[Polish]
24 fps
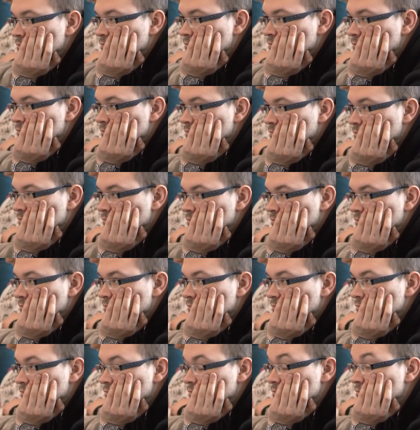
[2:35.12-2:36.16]
Osób
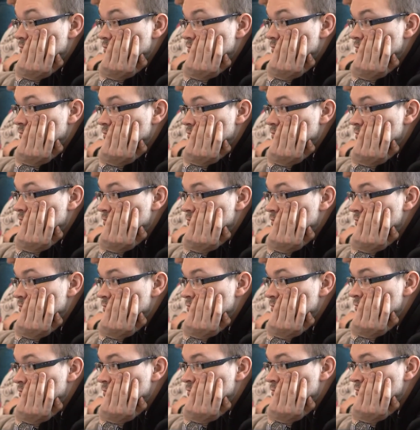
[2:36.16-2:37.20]
narodowości rosyjskiej na
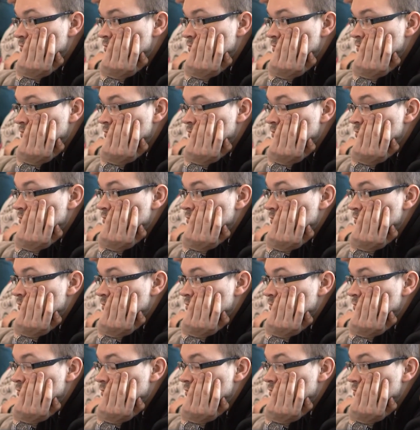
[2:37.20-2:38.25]
terenie całego,
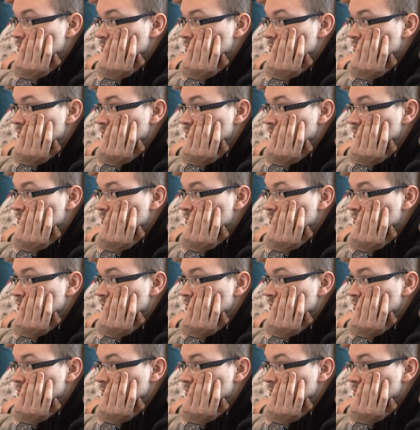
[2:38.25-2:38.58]
całej Rosji,